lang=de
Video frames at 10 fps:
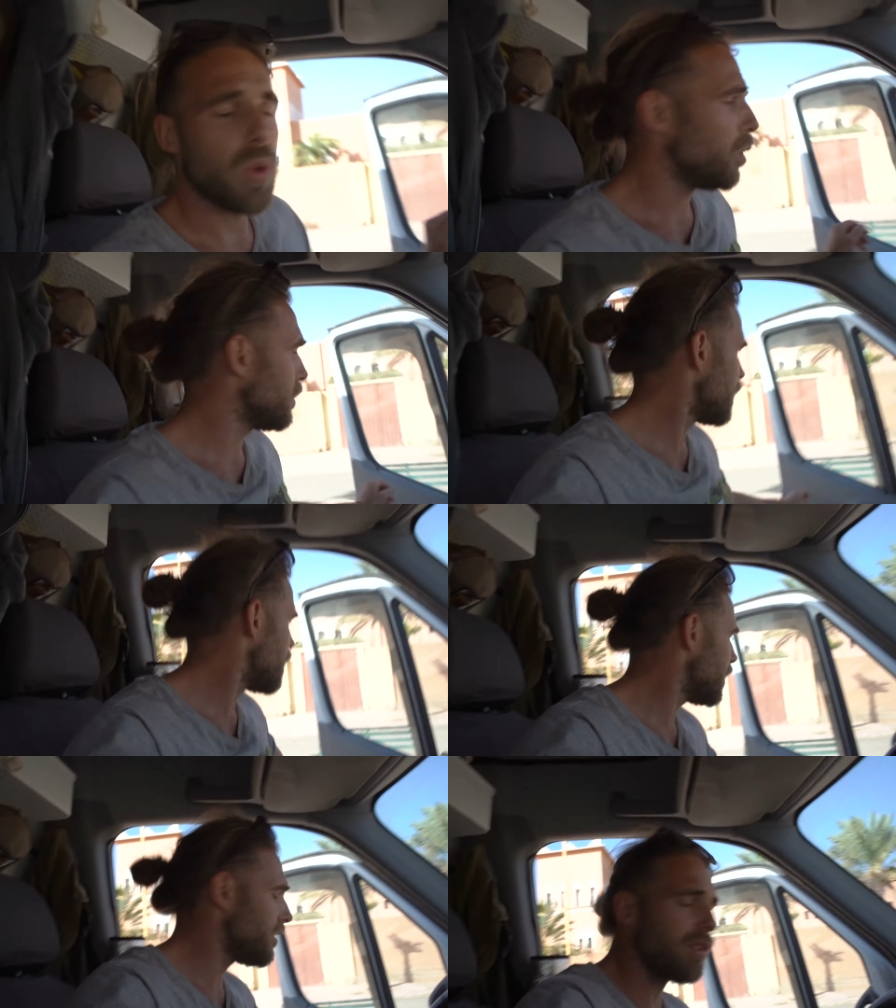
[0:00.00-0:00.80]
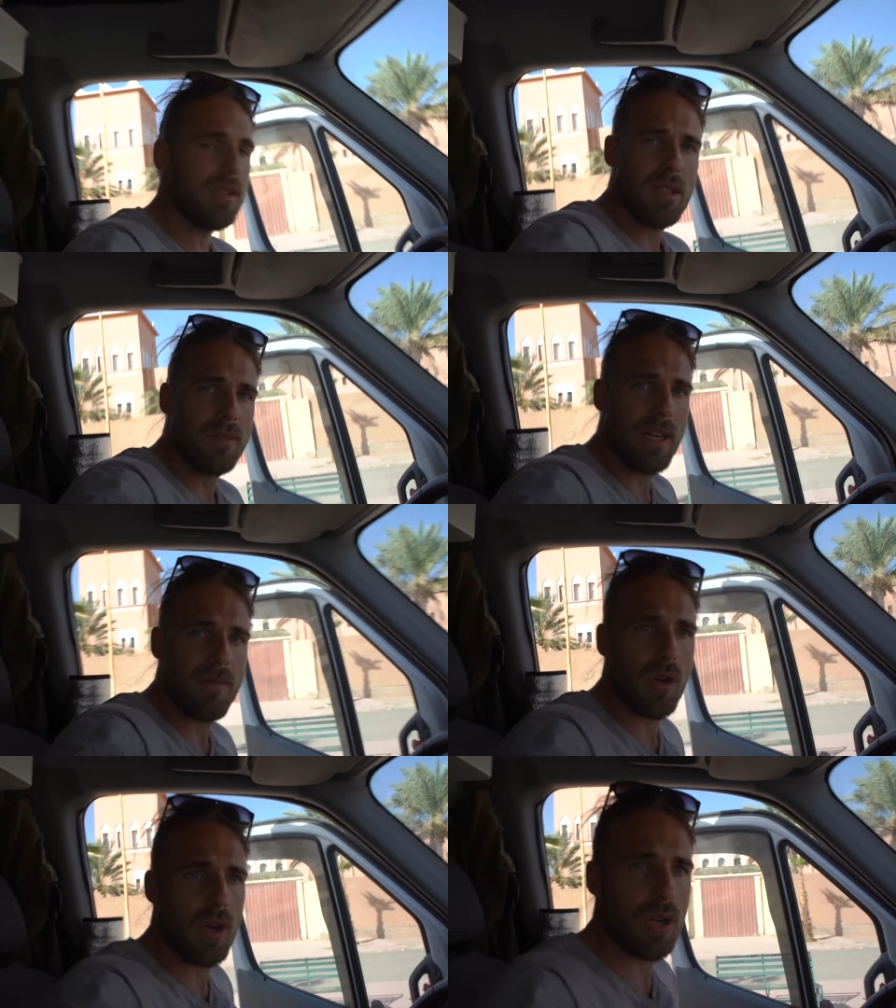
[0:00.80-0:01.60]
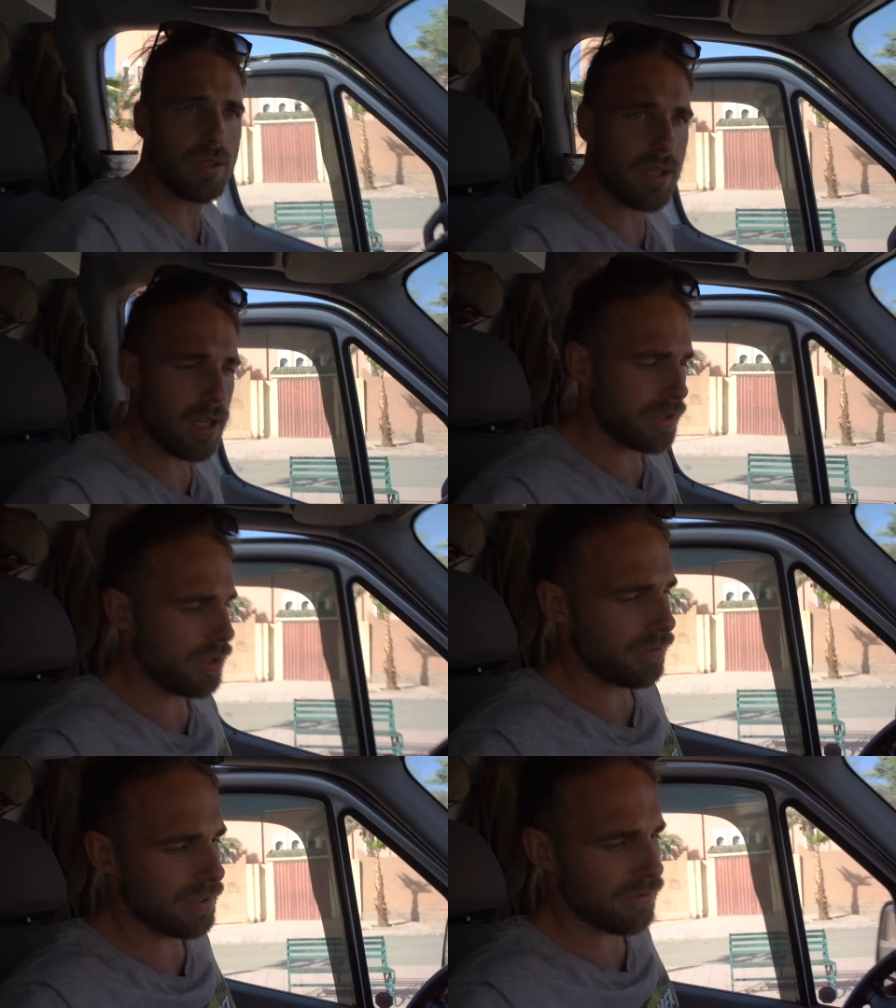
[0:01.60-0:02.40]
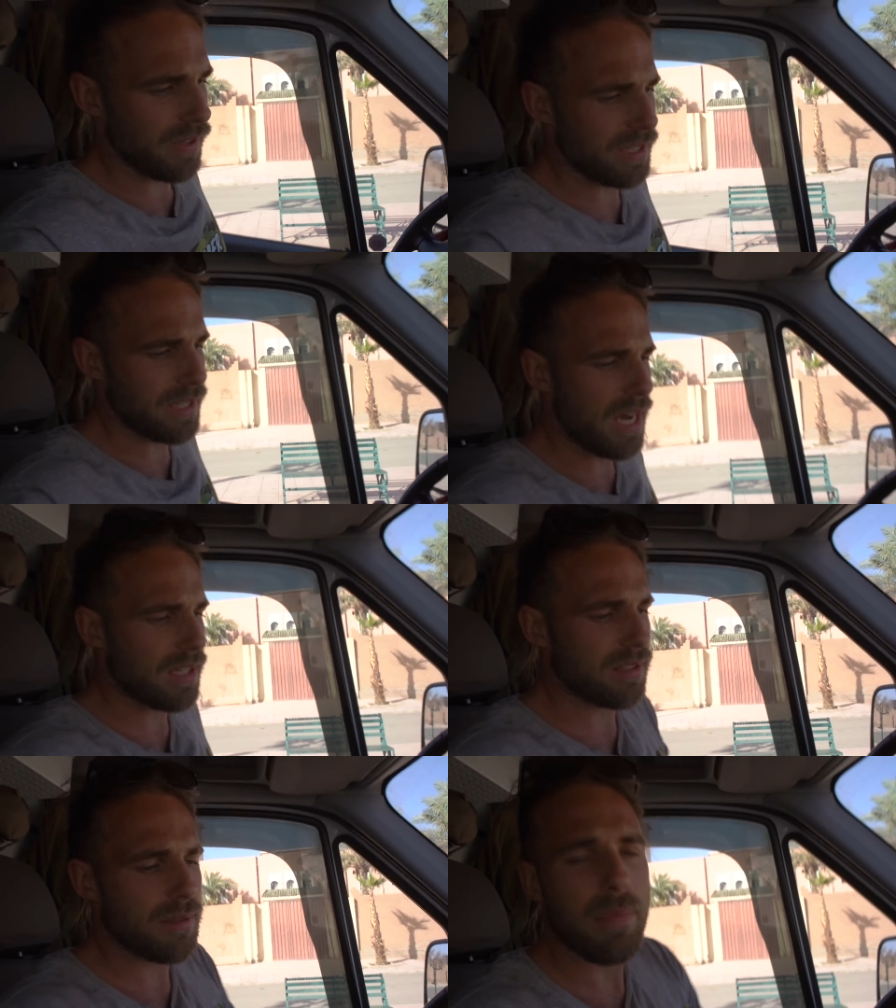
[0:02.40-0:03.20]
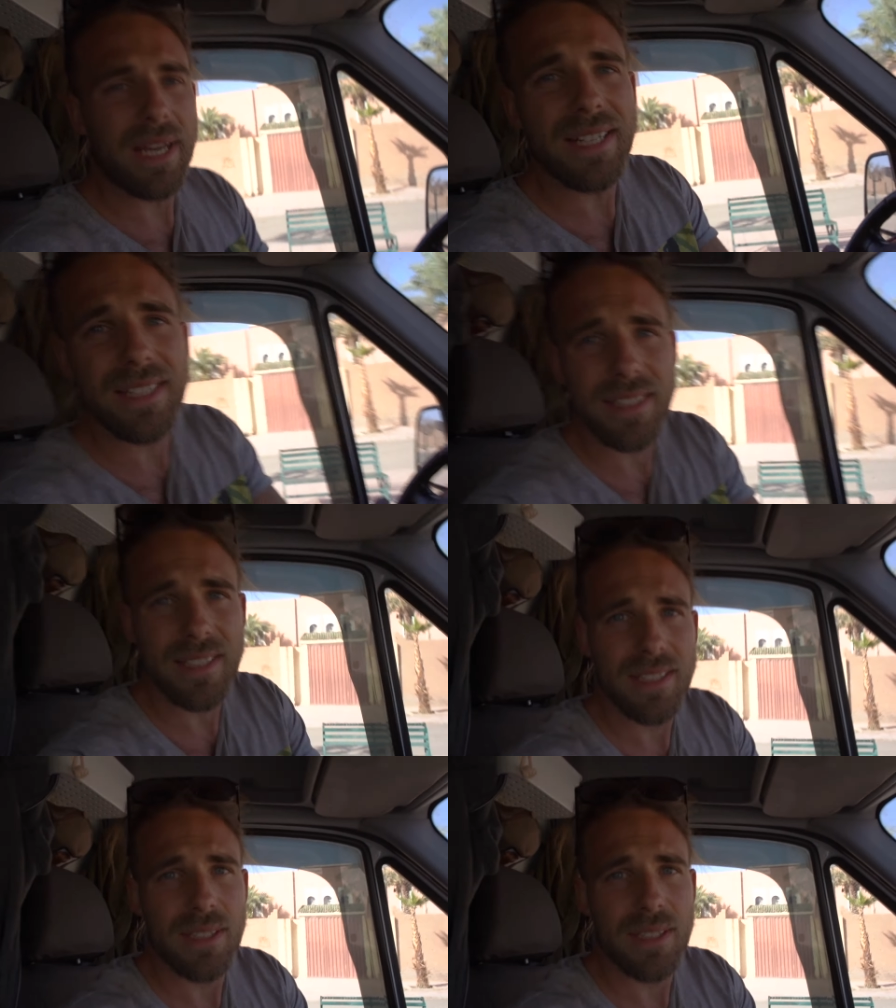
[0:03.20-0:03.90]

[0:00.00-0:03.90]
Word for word: und dann äh, werden wir ja, hier auf jeden Fall die Nacht pennen